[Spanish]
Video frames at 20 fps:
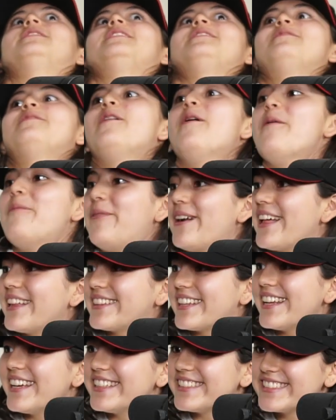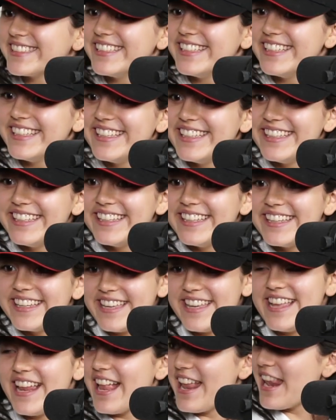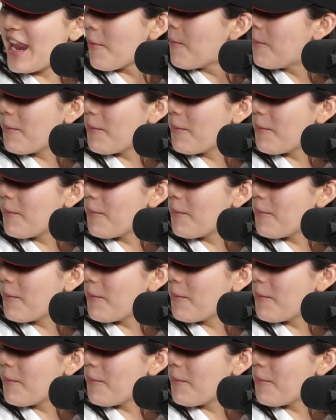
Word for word: me iba para atrás y era la,